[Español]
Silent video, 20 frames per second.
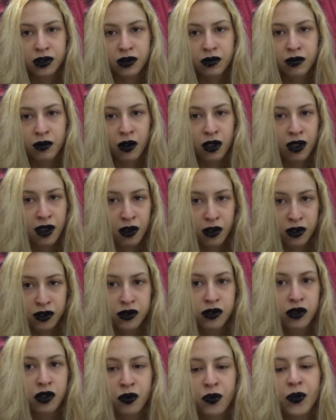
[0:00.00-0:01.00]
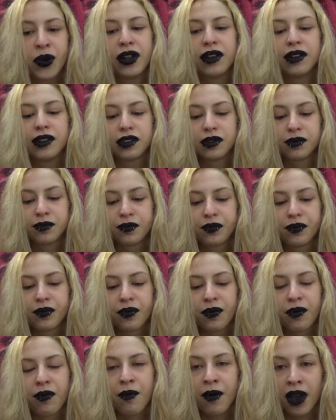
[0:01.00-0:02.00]
modelos normales.
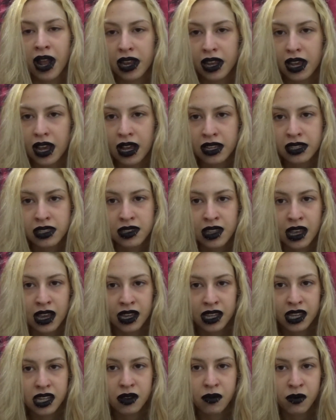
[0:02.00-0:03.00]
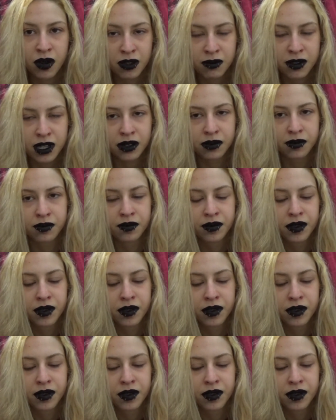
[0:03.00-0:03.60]
Vale, hasta ahí muy bien.